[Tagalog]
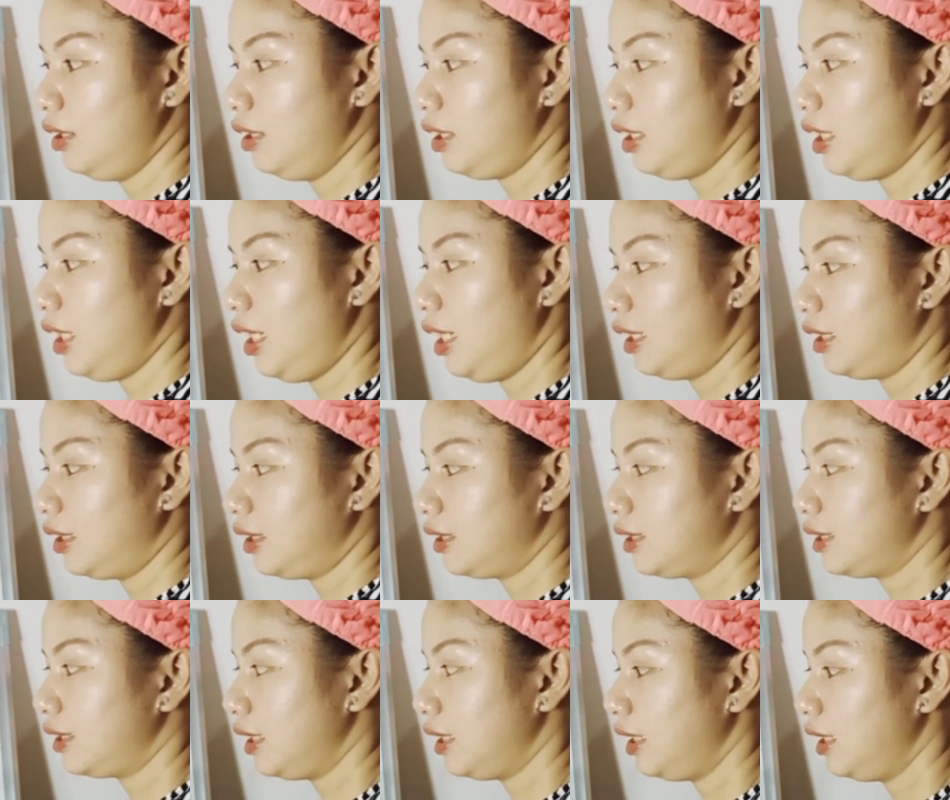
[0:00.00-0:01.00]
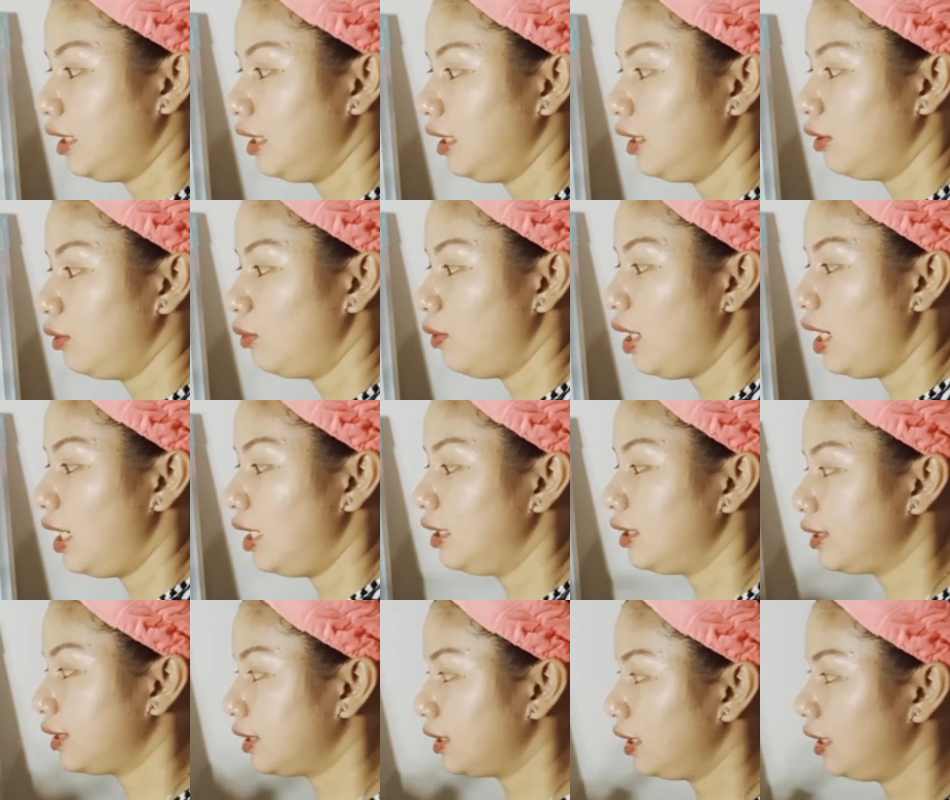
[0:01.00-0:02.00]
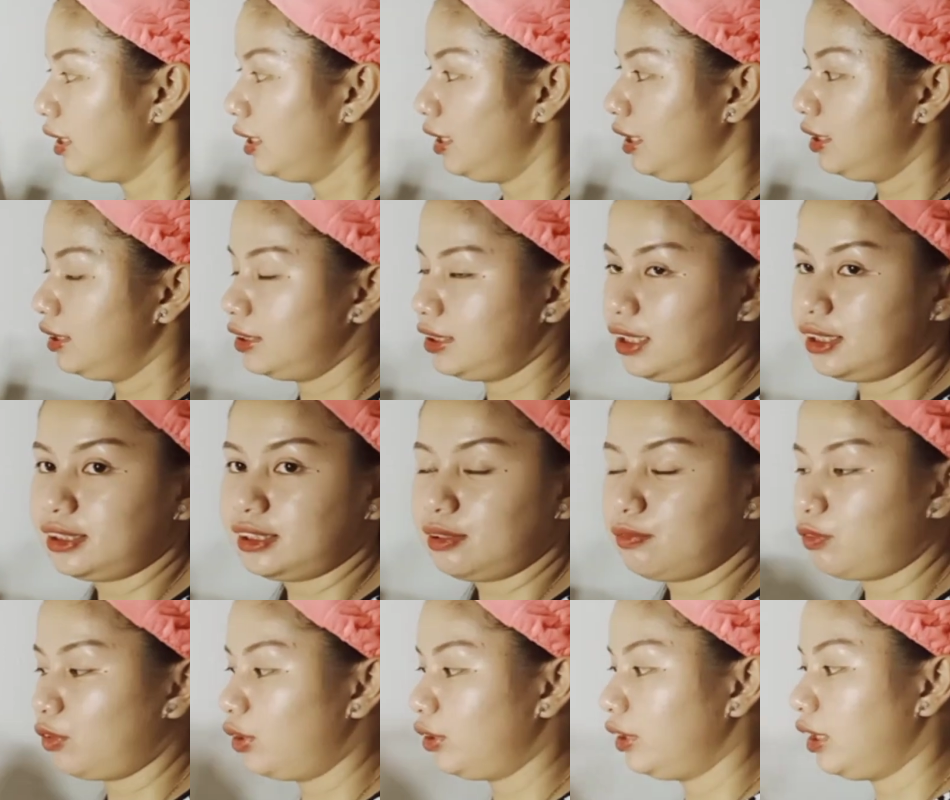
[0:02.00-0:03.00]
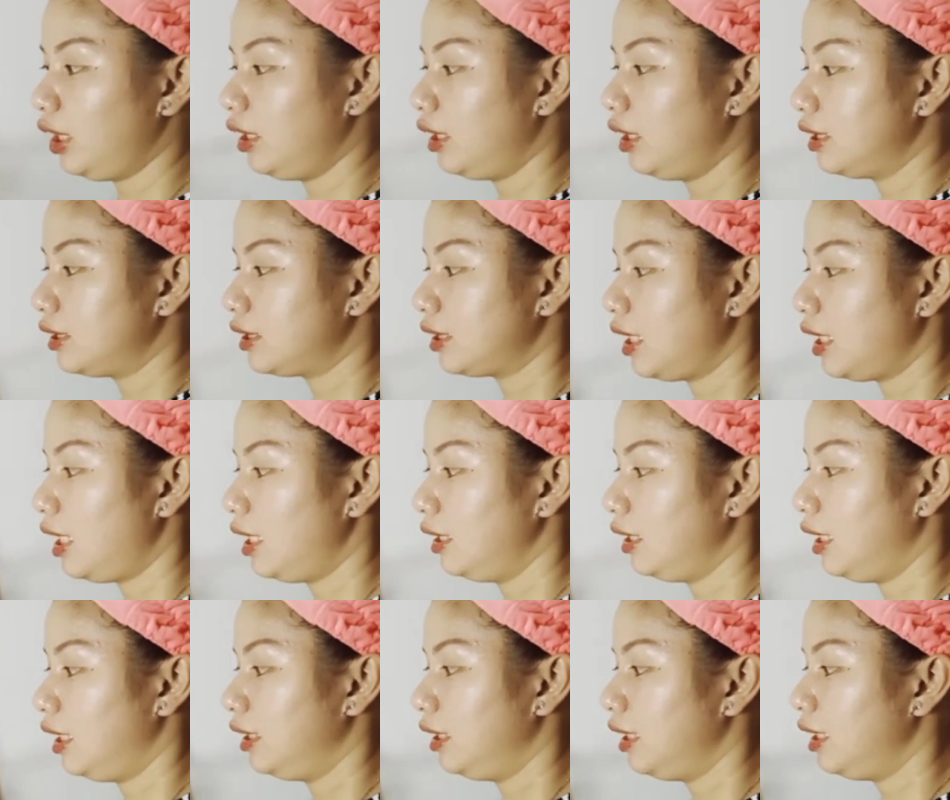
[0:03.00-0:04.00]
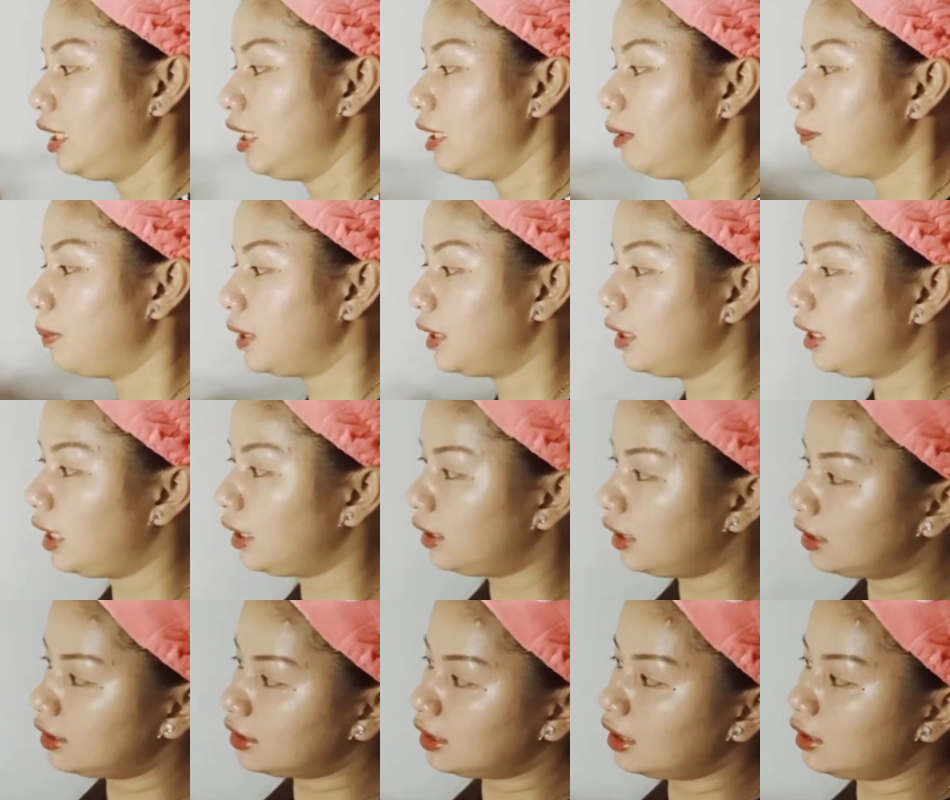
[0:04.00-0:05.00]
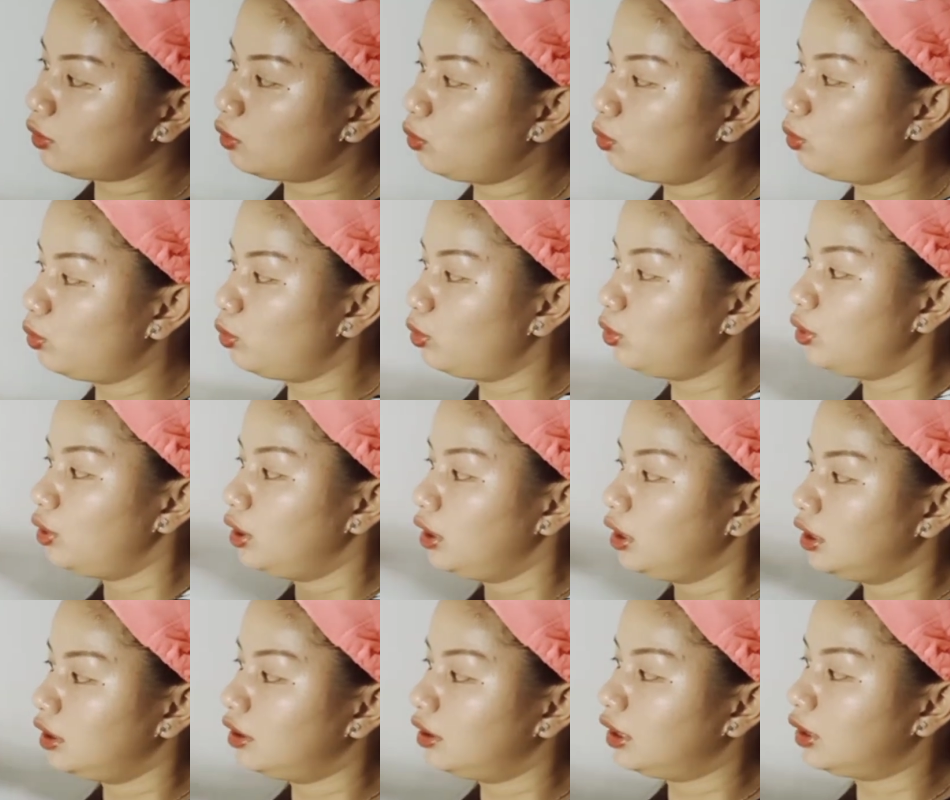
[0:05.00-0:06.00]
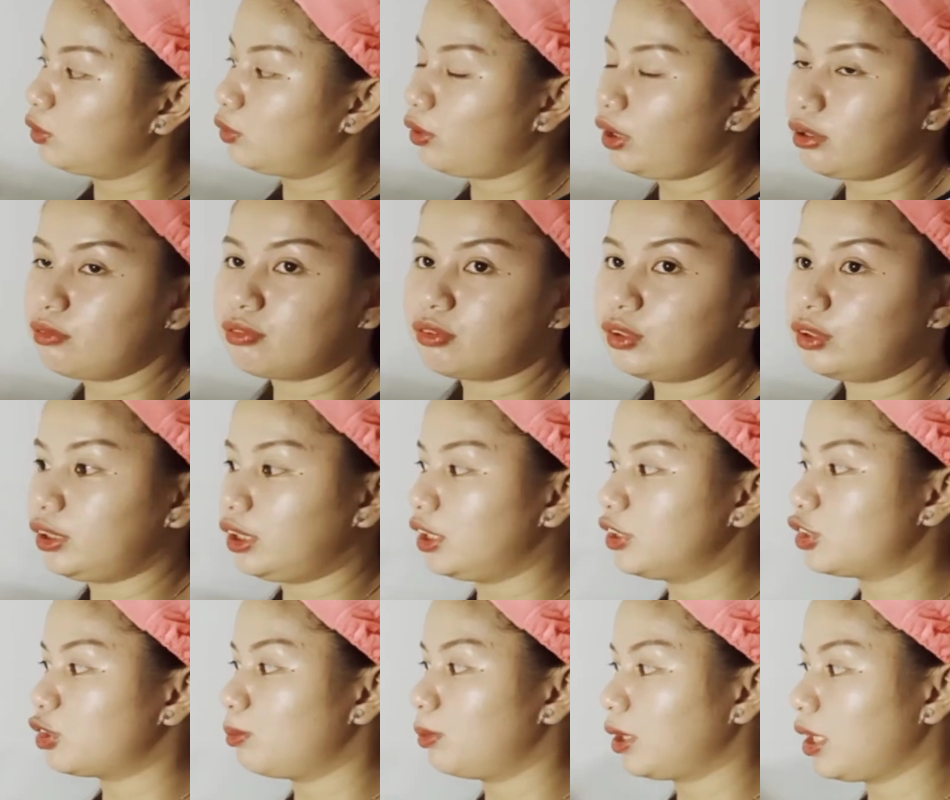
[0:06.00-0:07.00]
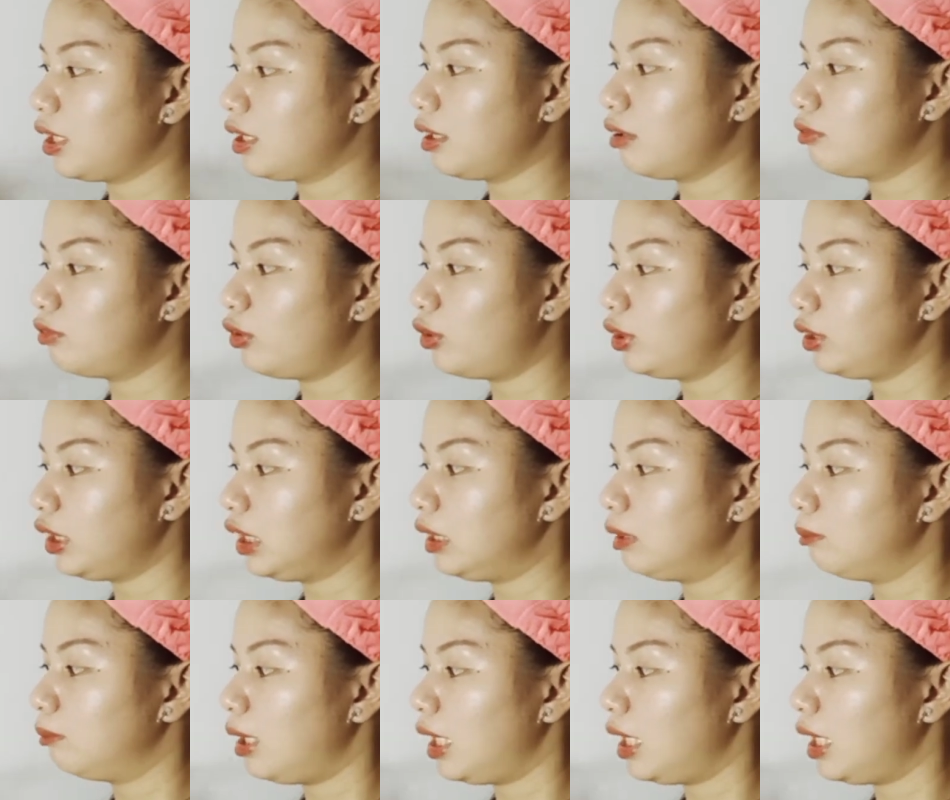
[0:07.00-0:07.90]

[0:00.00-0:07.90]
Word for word: 3x equals Since si 14 nasa kanan, ililipat natin si 2 dito kay 14. So, magiging 14